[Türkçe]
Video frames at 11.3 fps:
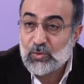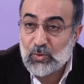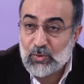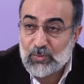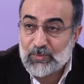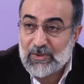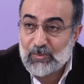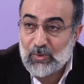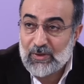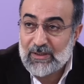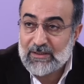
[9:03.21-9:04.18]
görüp de
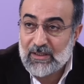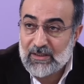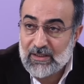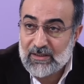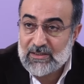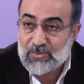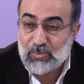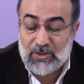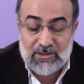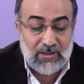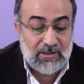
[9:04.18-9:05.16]
böyle dalga
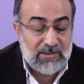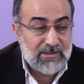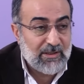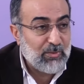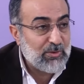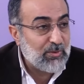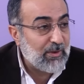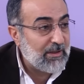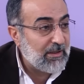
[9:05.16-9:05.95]
geçmeye çalışsa biz ona